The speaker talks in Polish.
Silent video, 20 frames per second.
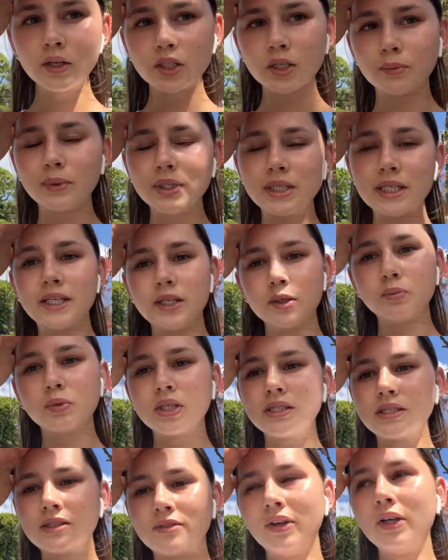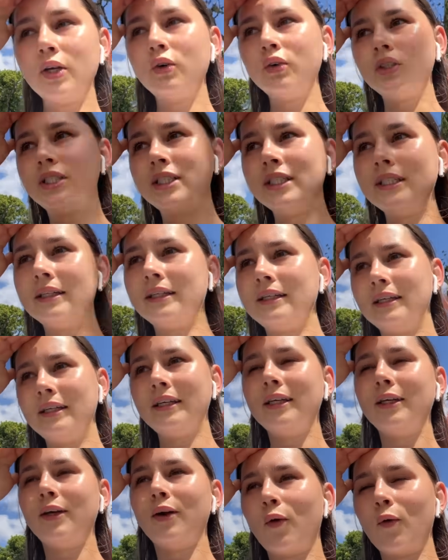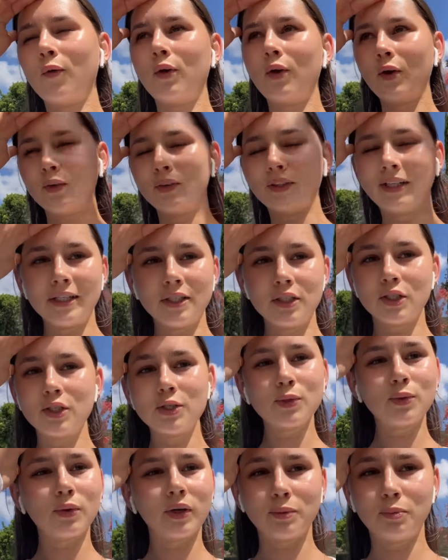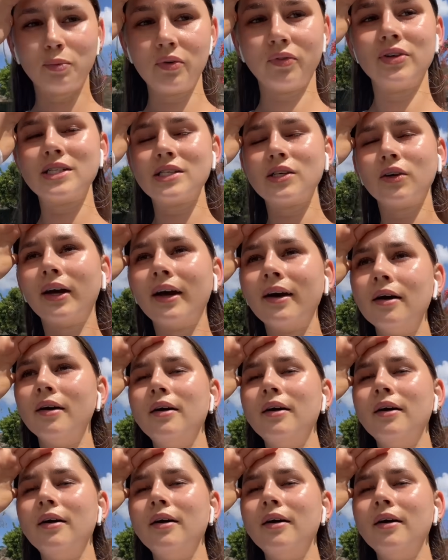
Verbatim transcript: żeby siedzieć przez dwie godziny i oglądać czy słuchać profesora,